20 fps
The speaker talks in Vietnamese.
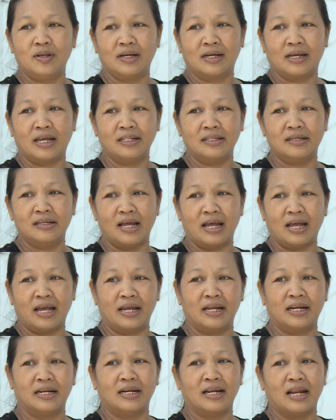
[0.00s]
Với cái thứ
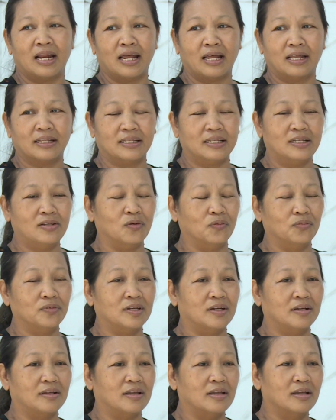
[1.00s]
hai nữa là thí dụ
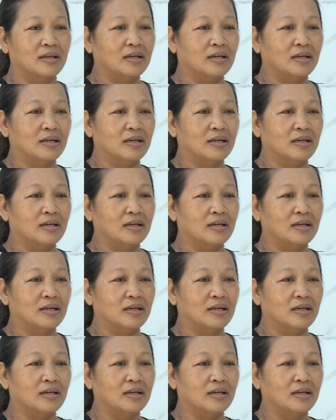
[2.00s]
như